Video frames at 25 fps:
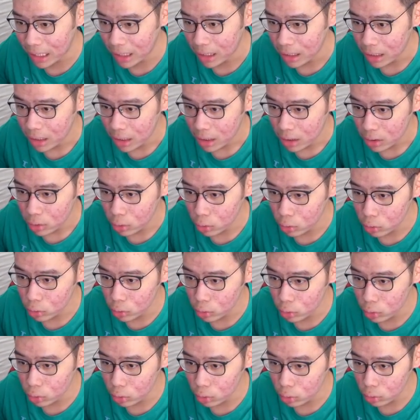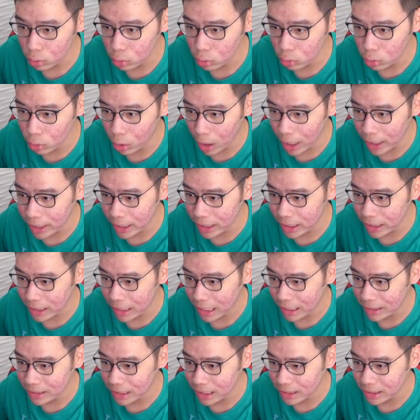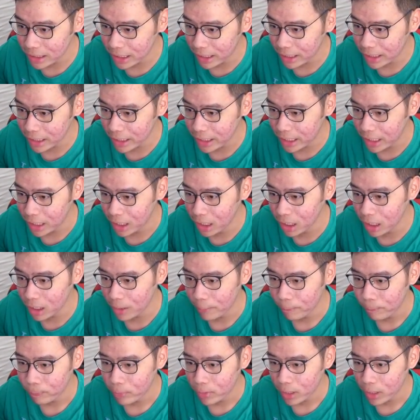lah. Tunggu tunggu tunggu. Ah ini ada nancaknya yang ini nih. Huh.